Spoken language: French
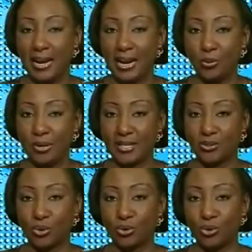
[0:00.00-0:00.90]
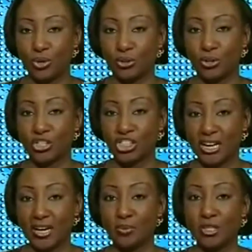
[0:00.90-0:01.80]
La nomination du docteur
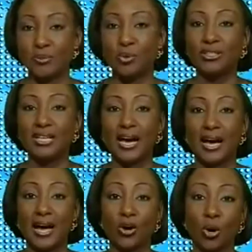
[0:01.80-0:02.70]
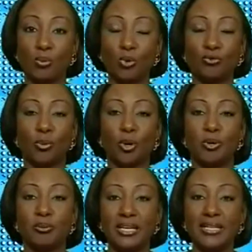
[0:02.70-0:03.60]
Cheikh Modibo Diara comme nouveau
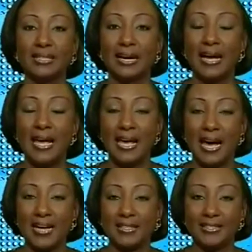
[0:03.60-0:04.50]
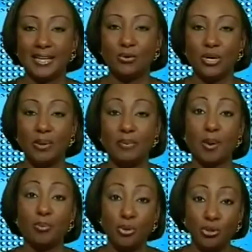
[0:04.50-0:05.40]
Premier ministre a été saluée
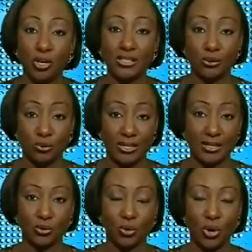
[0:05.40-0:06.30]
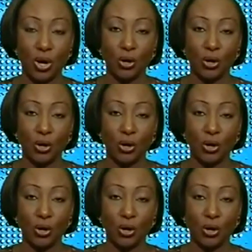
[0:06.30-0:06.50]
par plusieurs associations,